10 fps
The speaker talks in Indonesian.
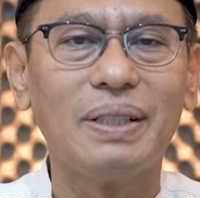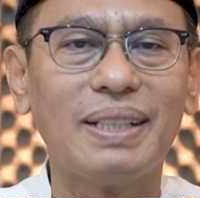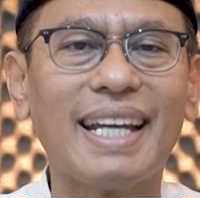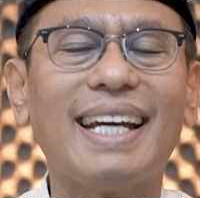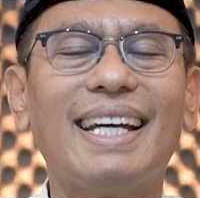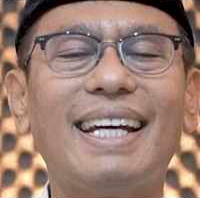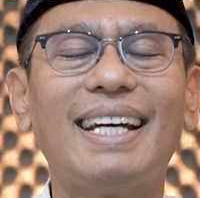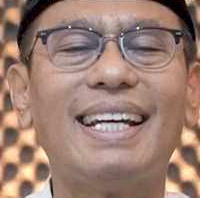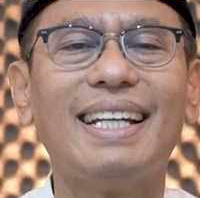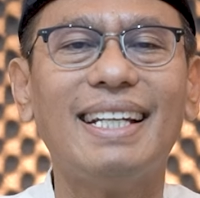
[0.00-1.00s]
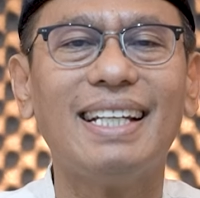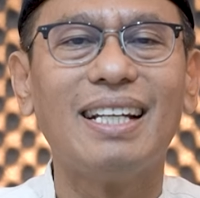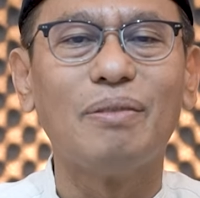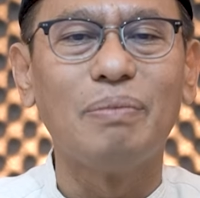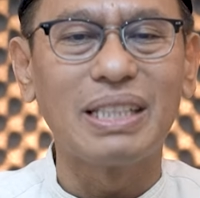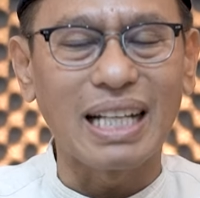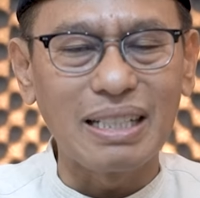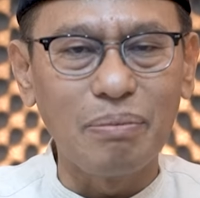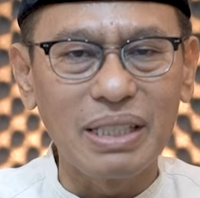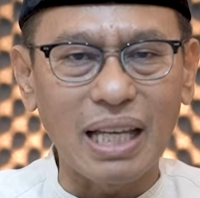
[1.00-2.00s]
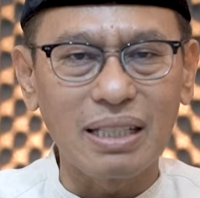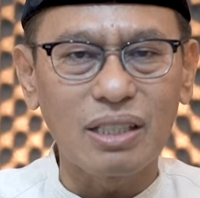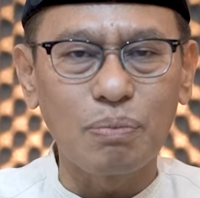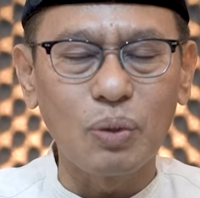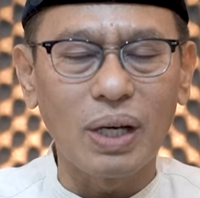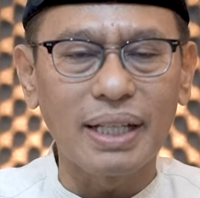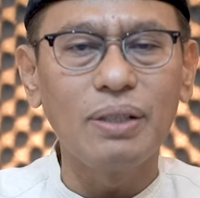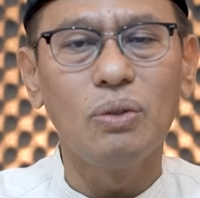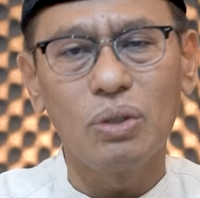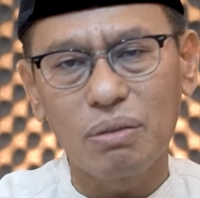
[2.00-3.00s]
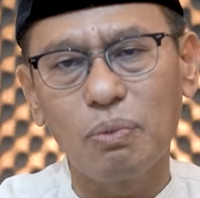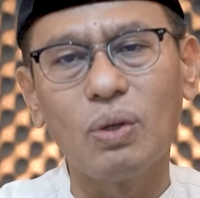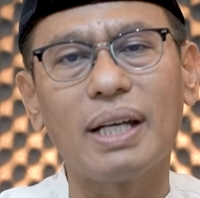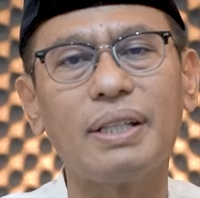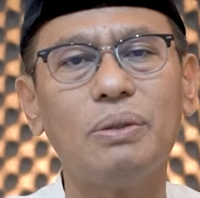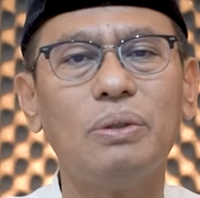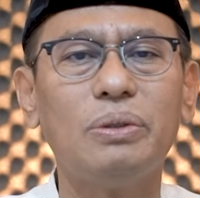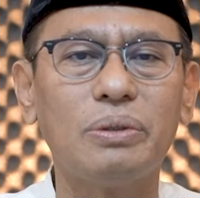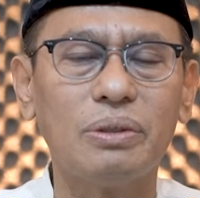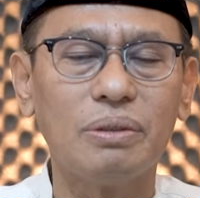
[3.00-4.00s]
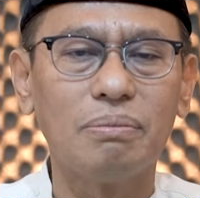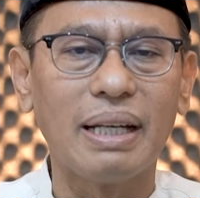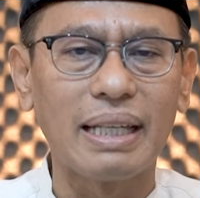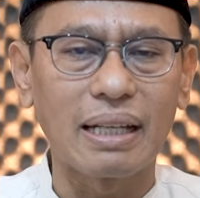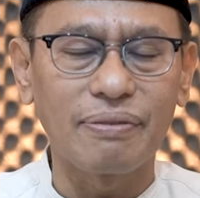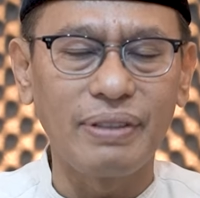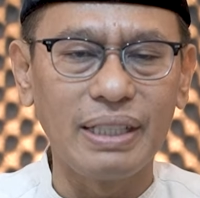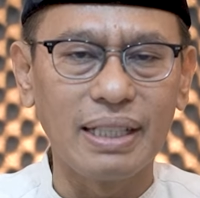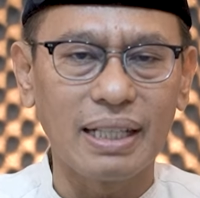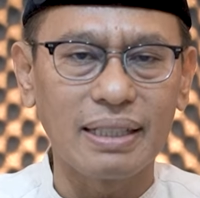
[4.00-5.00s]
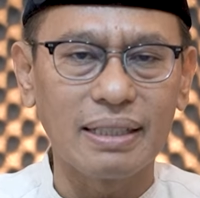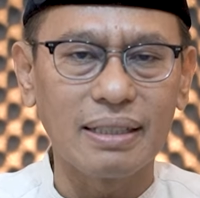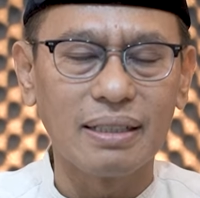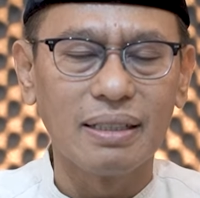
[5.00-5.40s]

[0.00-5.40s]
Nah, Misalnya bisanya 10 hari dulu, 10 hari dulu bayar fidyahnya.